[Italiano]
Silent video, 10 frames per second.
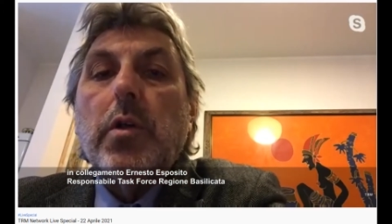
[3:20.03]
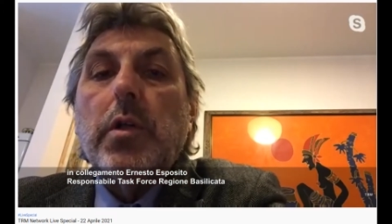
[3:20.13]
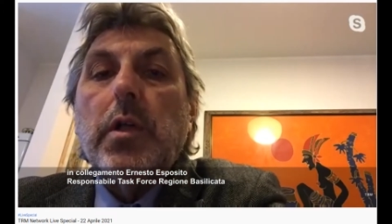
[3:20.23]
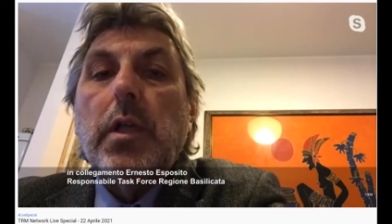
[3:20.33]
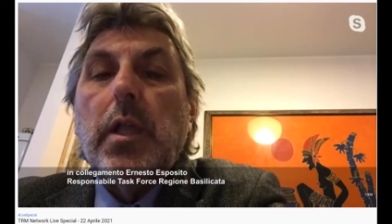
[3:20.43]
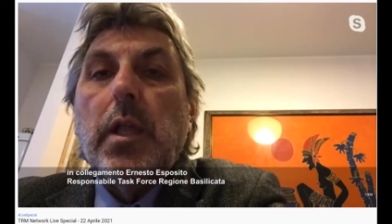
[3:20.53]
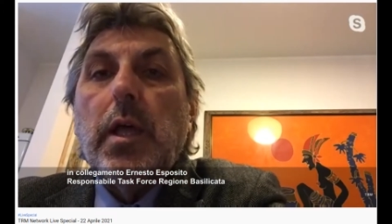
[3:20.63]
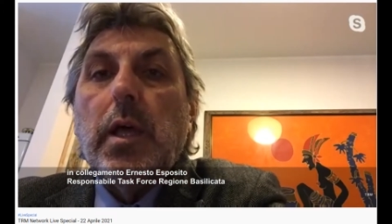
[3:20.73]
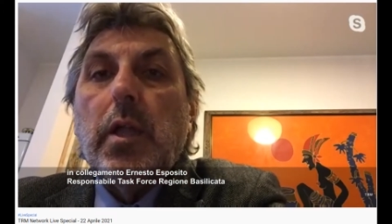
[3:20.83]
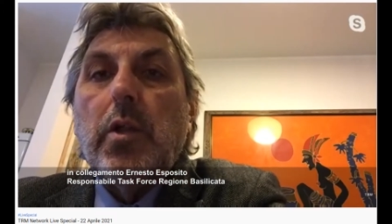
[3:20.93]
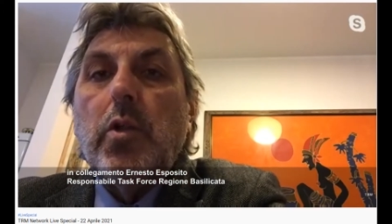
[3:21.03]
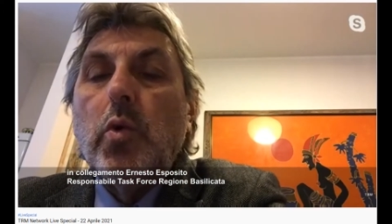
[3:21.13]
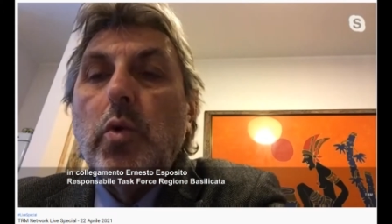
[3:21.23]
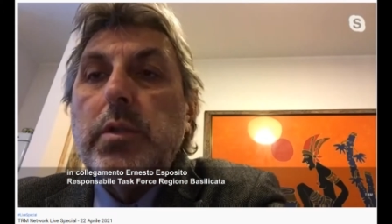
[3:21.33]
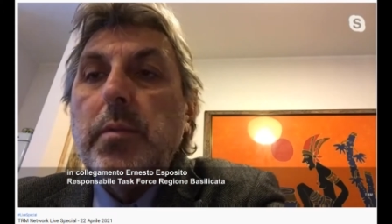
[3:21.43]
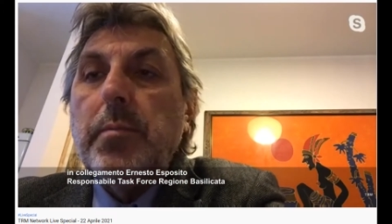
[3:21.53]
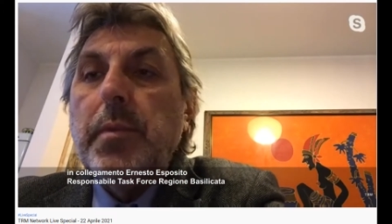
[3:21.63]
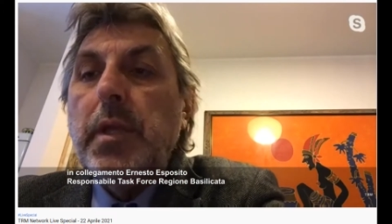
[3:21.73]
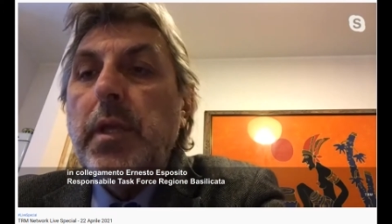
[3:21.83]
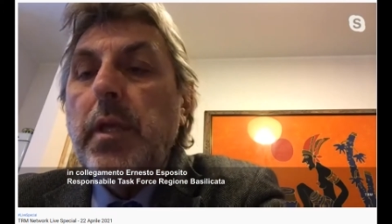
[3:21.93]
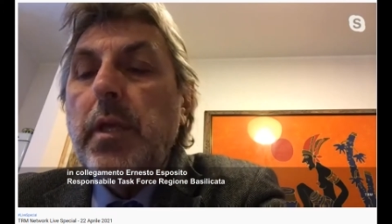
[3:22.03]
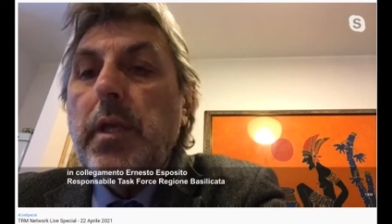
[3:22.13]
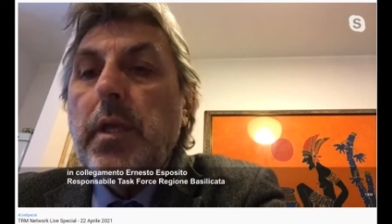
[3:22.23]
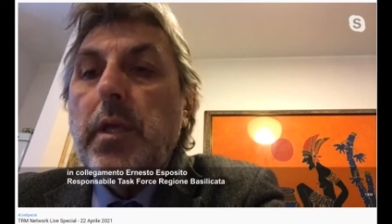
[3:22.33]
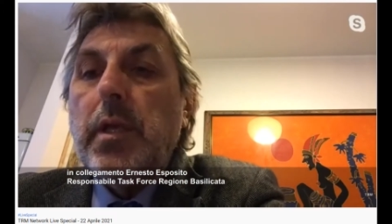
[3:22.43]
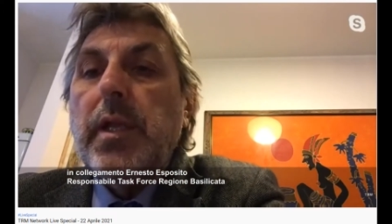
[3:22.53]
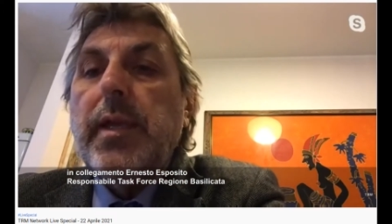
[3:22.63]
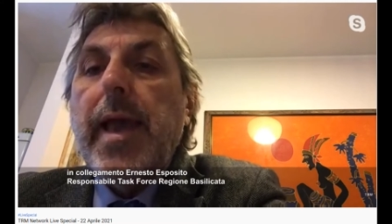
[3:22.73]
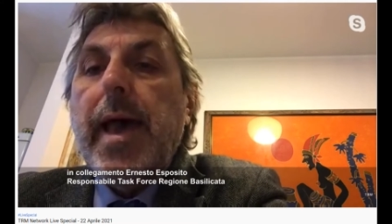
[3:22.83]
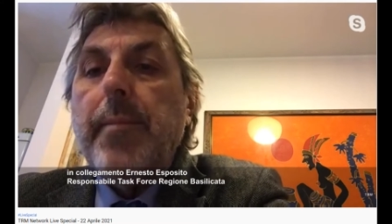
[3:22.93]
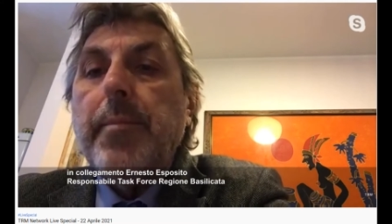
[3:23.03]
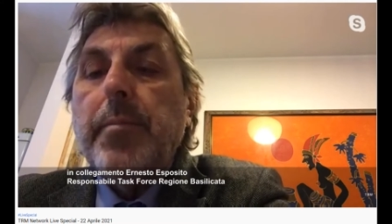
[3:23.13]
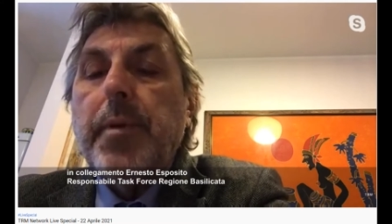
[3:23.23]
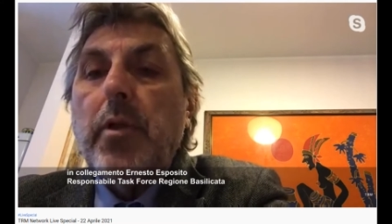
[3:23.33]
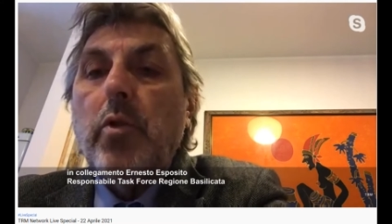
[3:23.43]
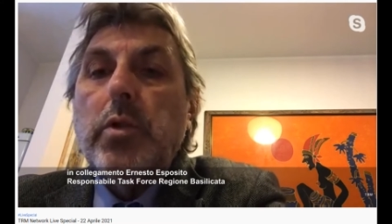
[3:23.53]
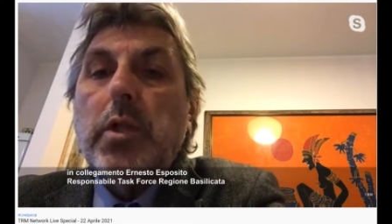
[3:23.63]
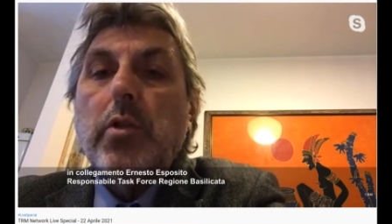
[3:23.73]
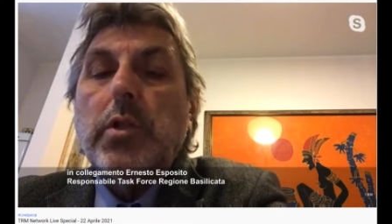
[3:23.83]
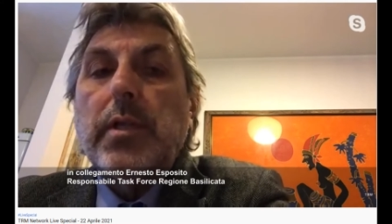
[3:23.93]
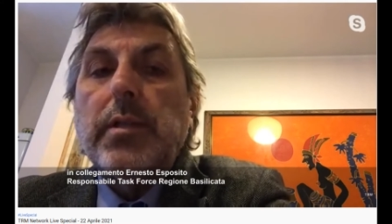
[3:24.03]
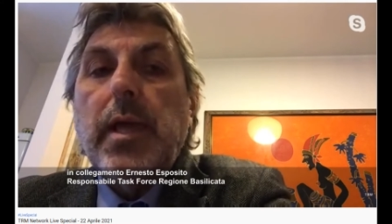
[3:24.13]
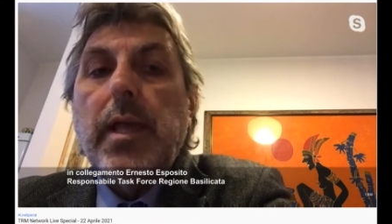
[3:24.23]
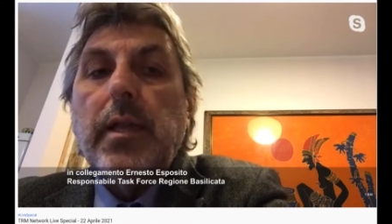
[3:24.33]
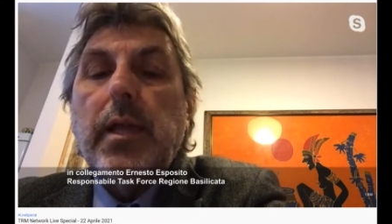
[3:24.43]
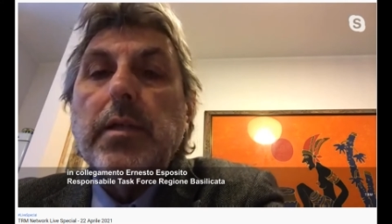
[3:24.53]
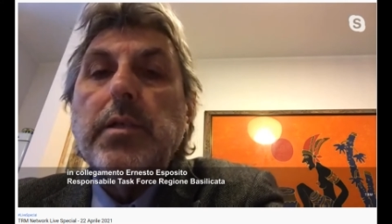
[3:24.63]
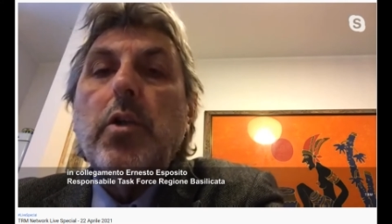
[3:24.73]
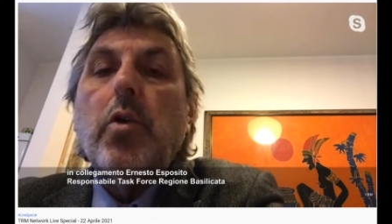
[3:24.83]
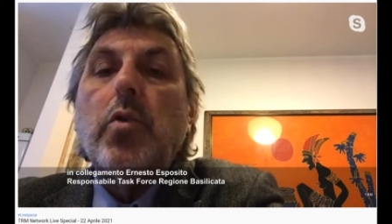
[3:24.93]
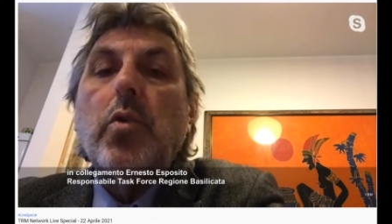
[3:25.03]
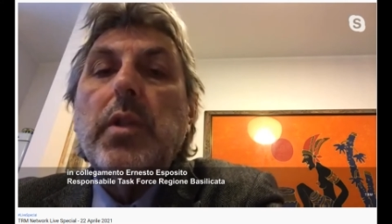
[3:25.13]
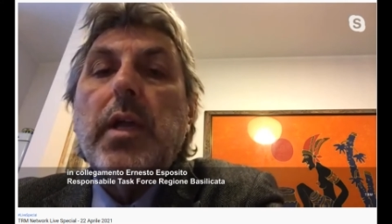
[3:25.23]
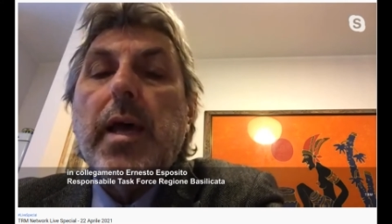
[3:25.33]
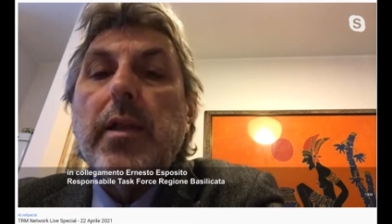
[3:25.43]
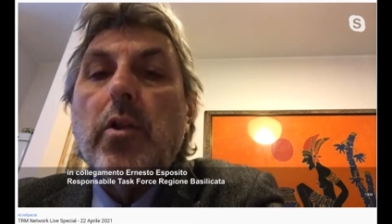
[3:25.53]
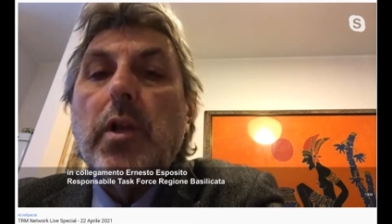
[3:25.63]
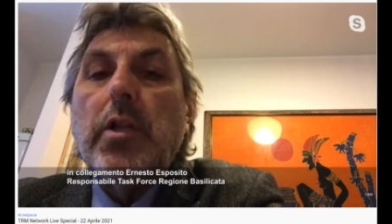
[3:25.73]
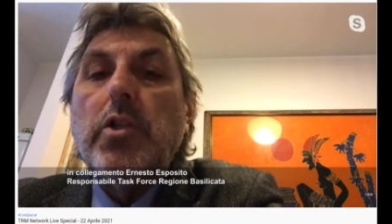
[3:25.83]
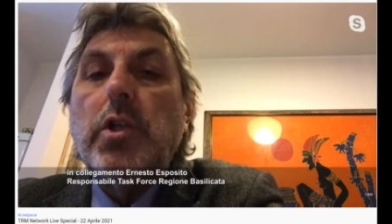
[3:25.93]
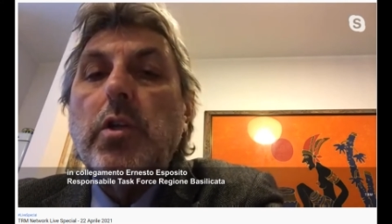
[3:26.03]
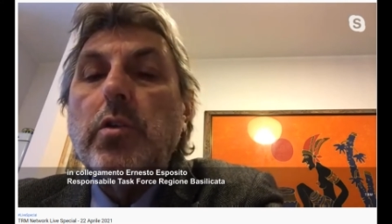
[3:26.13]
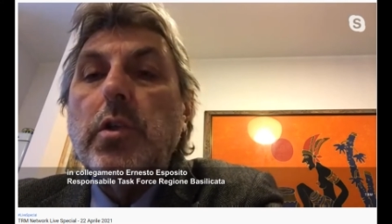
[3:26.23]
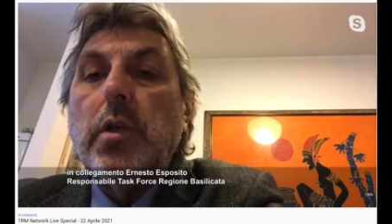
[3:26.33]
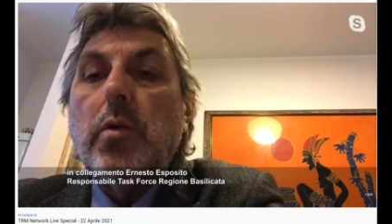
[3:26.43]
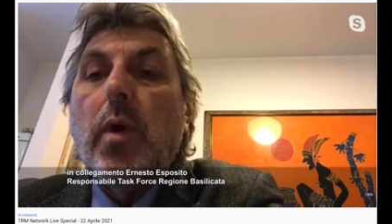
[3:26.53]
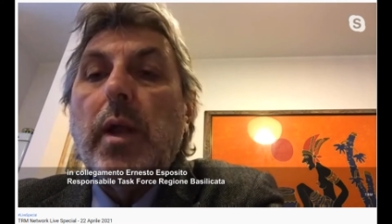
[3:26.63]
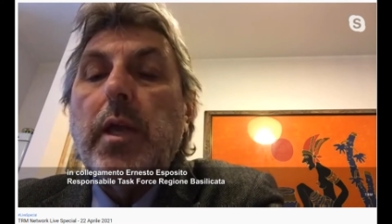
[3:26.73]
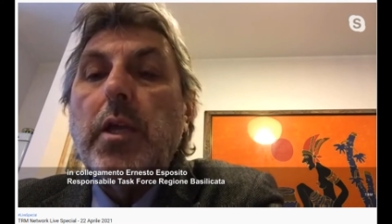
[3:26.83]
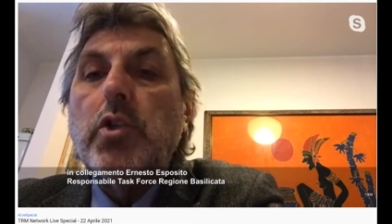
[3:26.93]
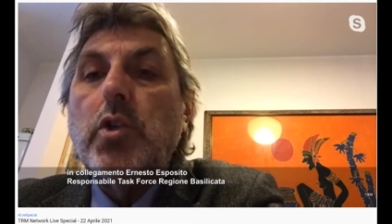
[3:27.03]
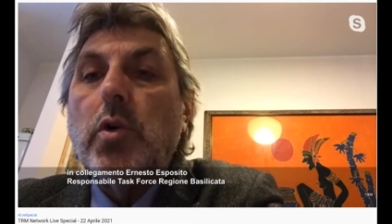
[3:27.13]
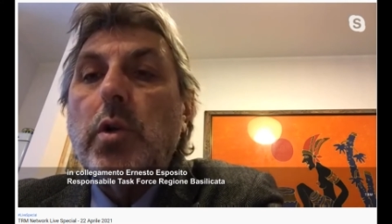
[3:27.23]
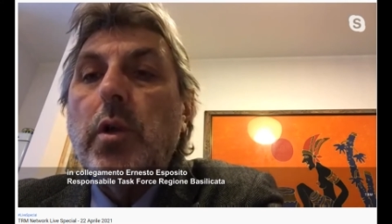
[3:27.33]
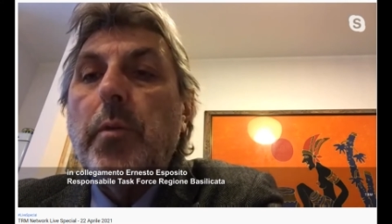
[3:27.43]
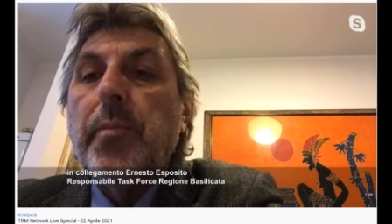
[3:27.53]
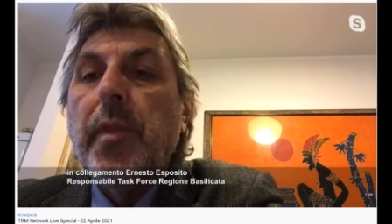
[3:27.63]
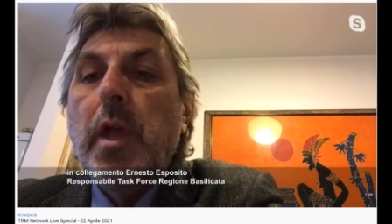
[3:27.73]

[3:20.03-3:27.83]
il, gli ultimi eh, richiami per gli ultraottantenni che si concluderanno nel giro di qualche giorno,